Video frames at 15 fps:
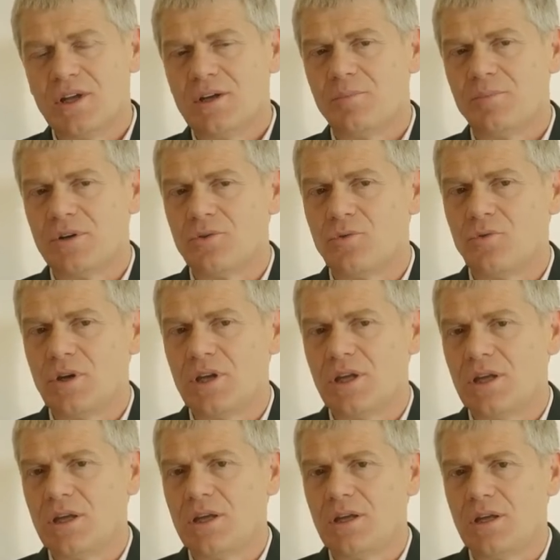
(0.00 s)
per
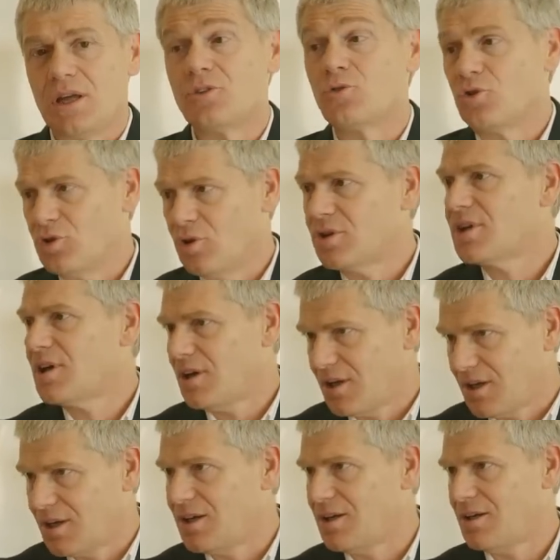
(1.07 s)
cui e
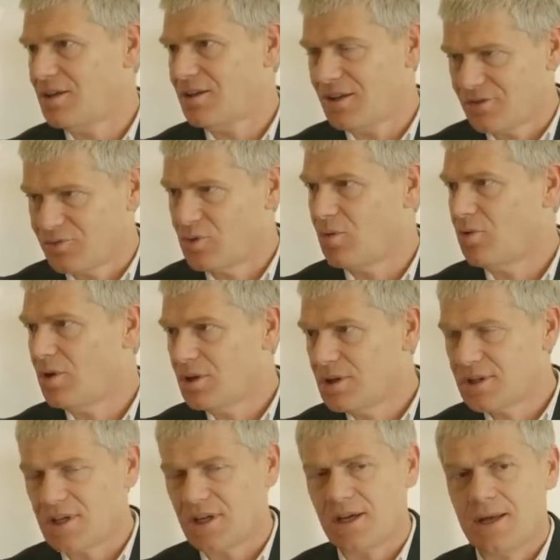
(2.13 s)
Toyota a, a sua
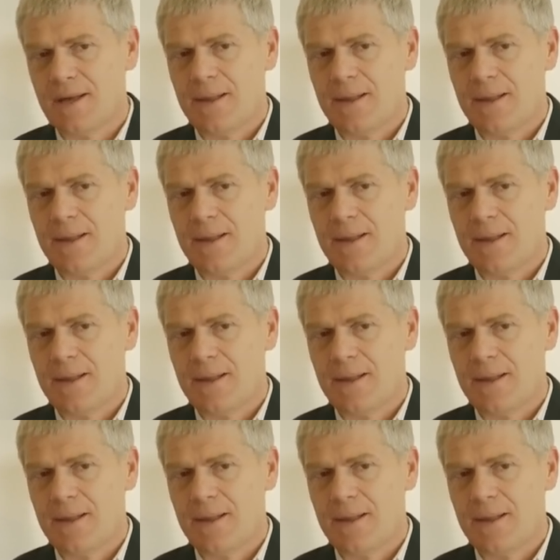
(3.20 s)
volta